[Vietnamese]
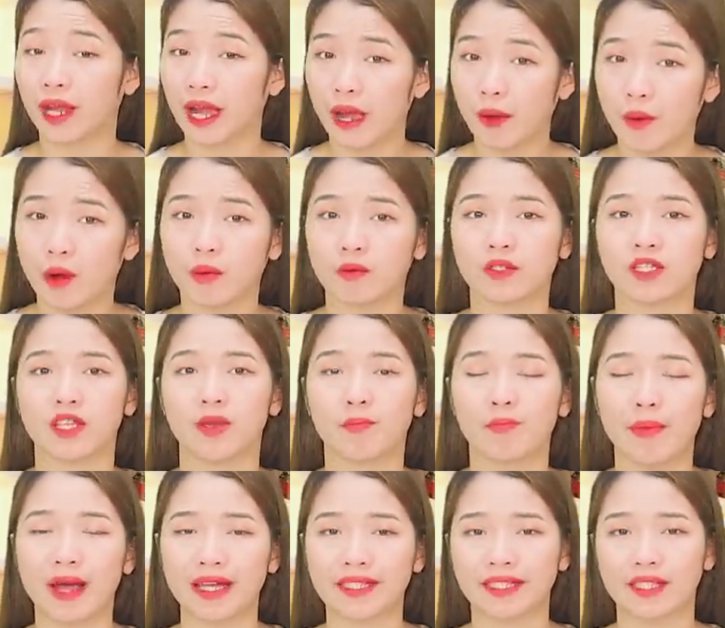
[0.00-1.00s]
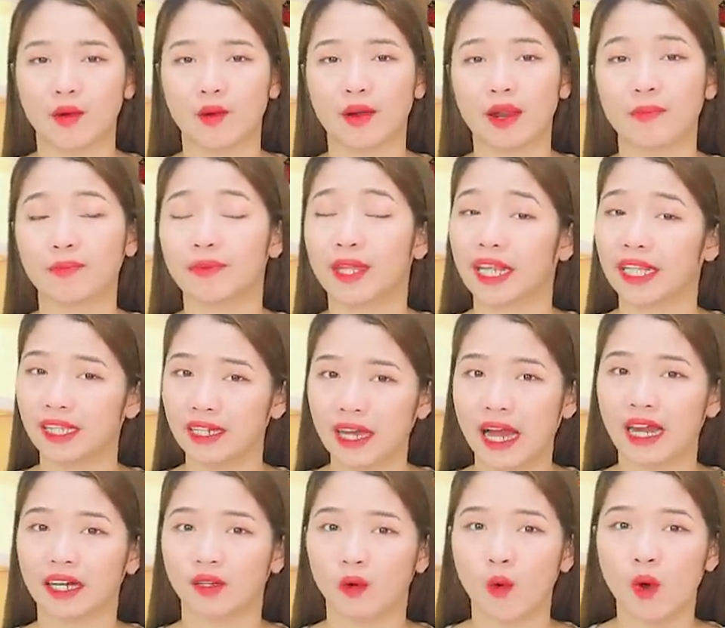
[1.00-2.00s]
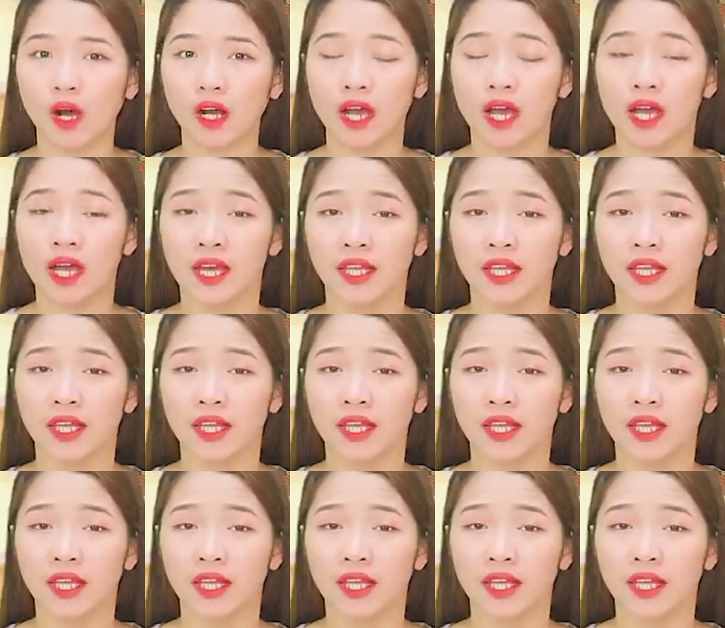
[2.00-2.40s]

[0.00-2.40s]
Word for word: cao hồng sâm 365 đến từ Hàn Quốc